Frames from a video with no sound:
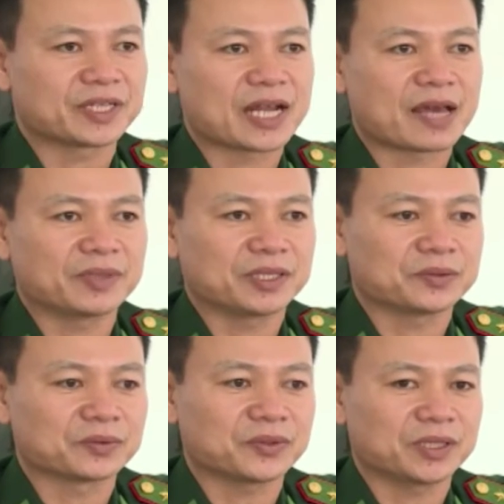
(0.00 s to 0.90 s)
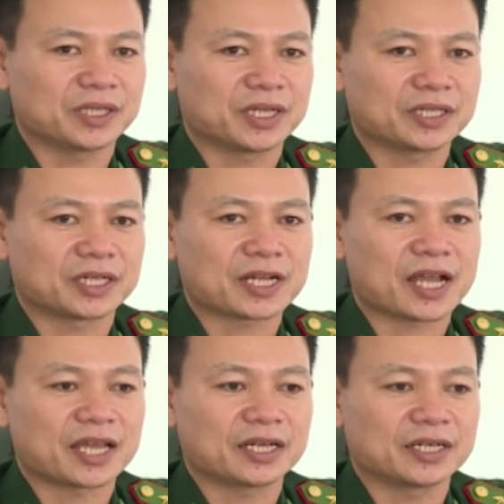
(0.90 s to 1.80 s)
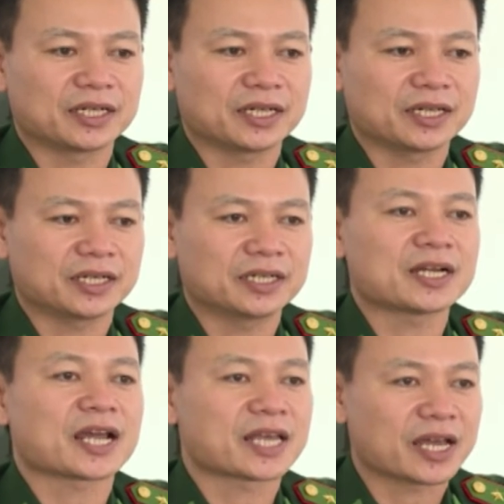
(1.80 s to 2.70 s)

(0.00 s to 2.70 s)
chẽ với nhiều lực lượng chức năng khác như công an,